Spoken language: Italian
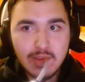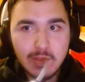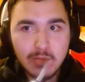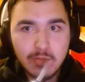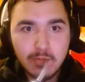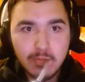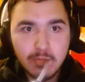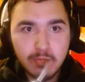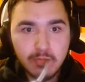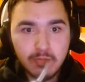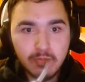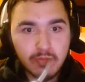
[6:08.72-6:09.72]
e,
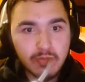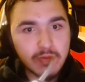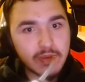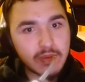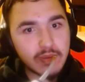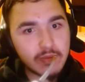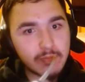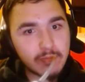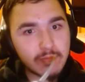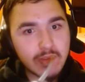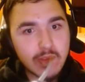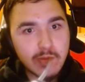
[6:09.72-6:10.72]
mh, mm,
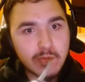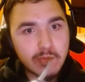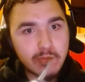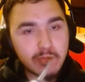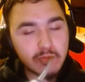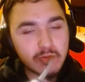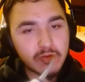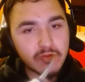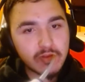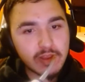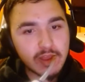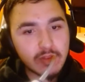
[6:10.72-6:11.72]
e sto
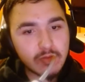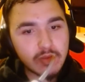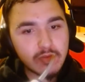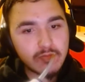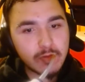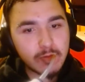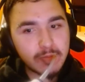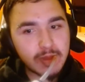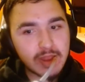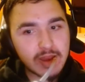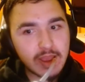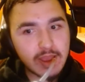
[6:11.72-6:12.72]
cercando di
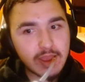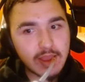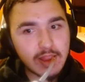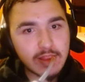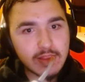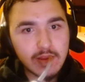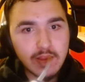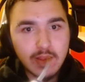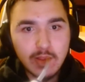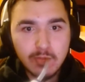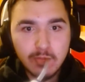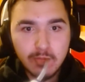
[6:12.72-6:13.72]
sviluppare anche
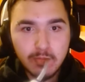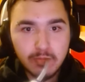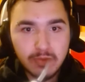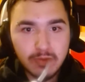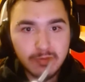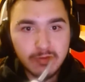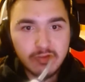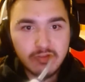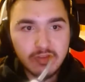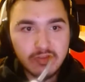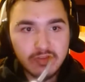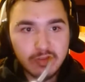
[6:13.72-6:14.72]
altre
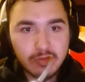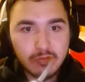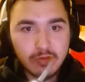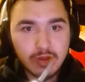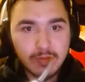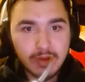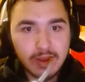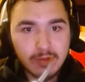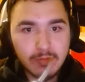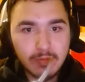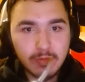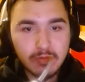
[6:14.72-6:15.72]
tipologie di scrittura perché
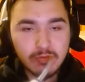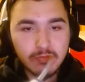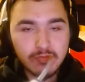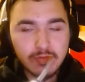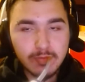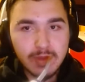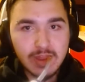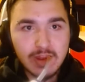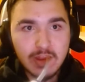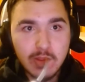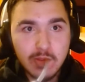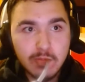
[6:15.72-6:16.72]
non mi posso
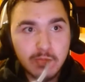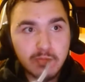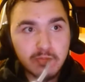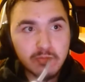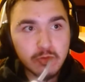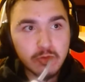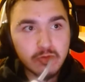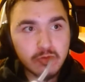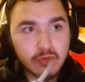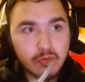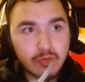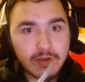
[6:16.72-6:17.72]
soffermare solo
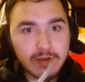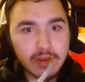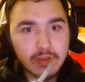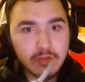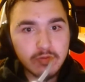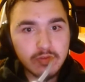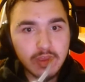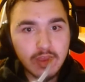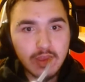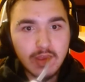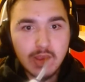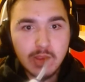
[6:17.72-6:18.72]
su una, credo
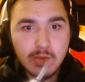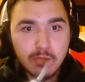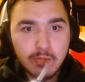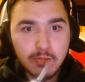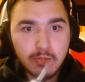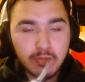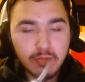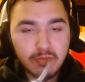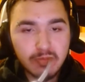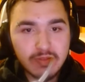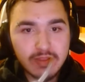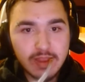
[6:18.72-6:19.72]
sia
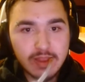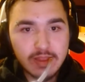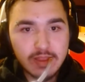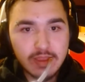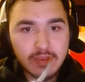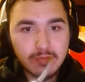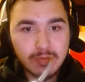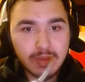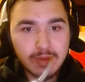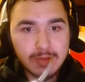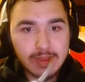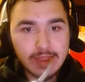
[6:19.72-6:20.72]
importante
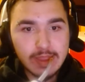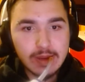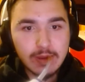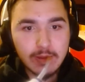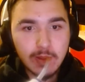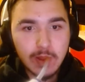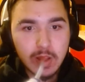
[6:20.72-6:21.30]
sperimentare.